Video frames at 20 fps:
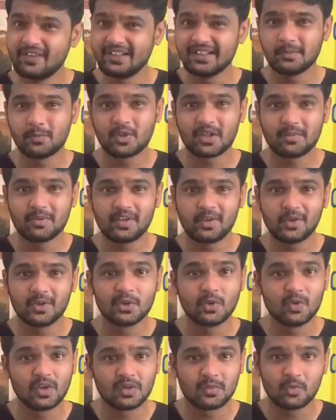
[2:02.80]
வெளியில போன மாதிரி
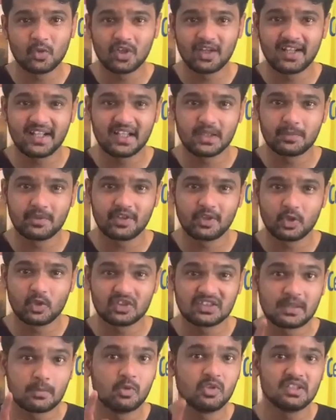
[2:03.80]
இருக்கும் உங்களுக்கு போர் அடிக்காத மாதிரி
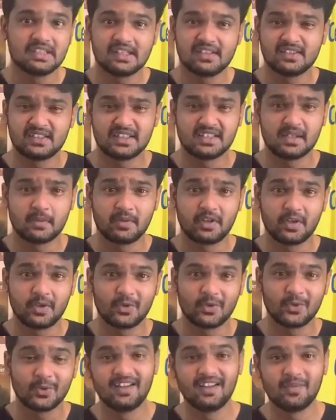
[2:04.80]
இருக்கும் சமூக சேவை செஞ்ச மாதிரி
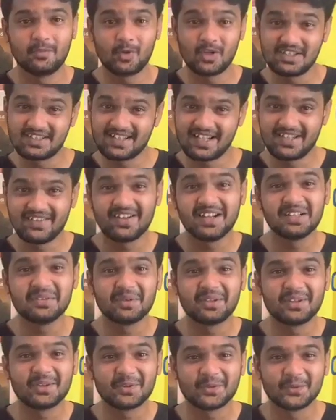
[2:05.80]
இருக்கும் போலீஸ் அடி வாங்காத
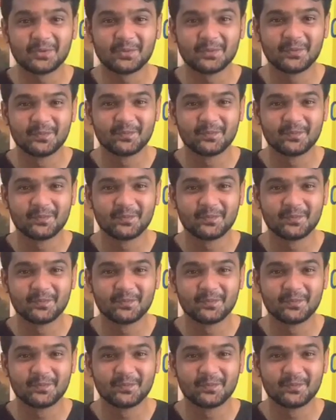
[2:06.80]
மாதிரி இருக்கும்